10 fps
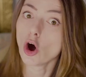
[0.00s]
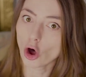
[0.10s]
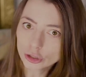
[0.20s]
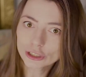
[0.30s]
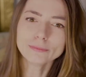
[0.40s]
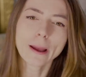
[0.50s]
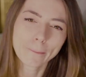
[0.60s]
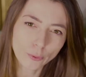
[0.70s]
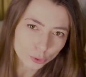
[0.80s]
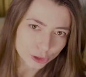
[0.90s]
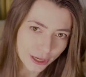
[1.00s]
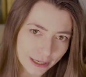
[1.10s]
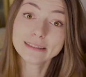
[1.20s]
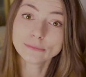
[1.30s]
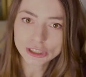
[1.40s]
O tym
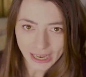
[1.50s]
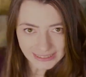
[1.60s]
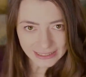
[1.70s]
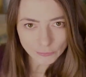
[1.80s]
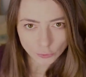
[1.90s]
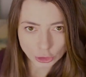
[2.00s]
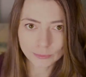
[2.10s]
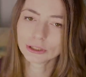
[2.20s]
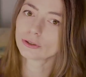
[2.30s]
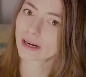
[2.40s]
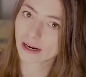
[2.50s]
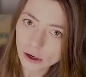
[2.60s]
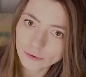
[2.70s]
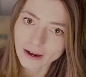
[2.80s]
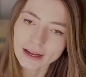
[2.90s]
później. Tymczasem wróćmy do
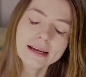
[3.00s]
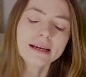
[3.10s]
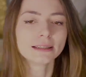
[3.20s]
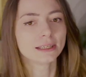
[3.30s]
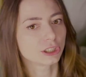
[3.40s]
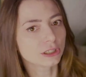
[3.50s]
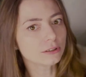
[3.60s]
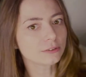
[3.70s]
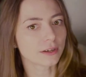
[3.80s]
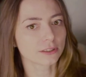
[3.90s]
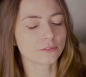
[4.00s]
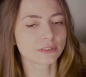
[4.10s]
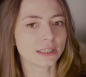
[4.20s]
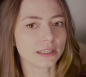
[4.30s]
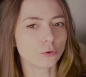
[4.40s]
Krakowa. Dlaczego
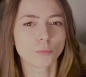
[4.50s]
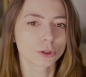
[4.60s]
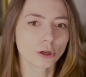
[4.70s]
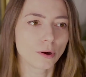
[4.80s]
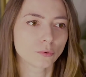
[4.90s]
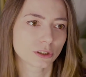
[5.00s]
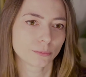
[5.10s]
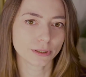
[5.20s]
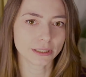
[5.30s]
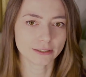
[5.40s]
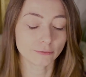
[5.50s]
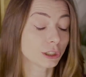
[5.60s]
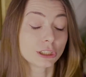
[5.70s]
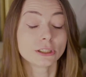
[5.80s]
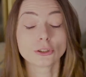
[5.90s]
Twardowski upodobał sobie
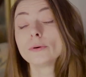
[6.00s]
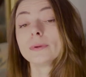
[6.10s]
właśnie to